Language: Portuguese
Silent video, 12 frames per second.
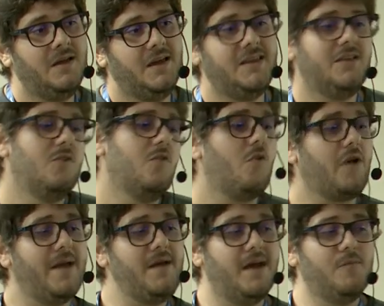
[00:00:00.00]
Então,
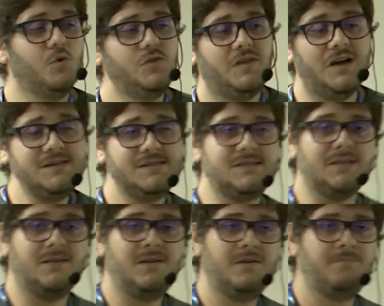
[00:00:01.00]
qualquer mudança
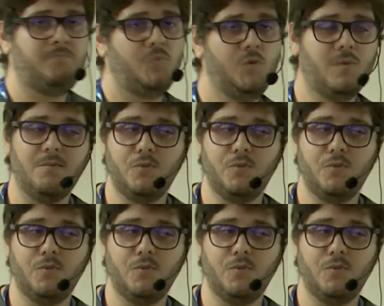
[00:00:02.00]
numa